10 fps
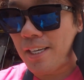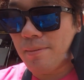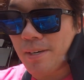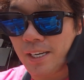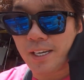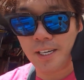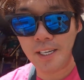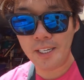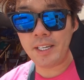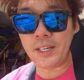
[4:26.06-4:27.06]
今から
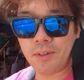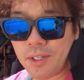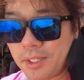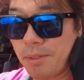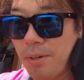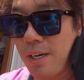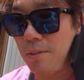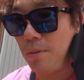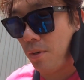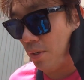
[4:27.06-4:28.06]
お昼ご
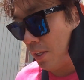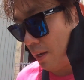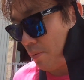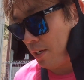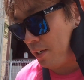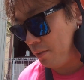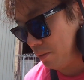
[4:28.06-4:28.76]
飯を食べに行